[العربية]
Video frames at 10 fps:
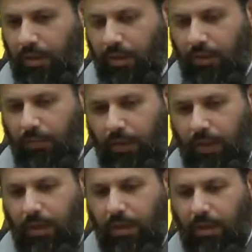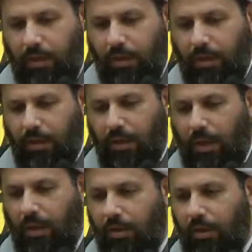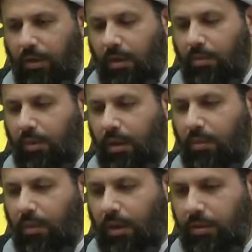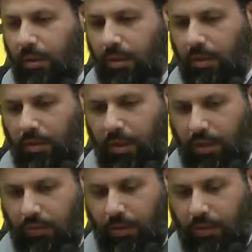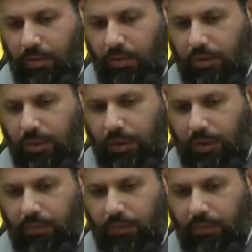في حضرة الإمام عجل الله تعالى فرجه الشريف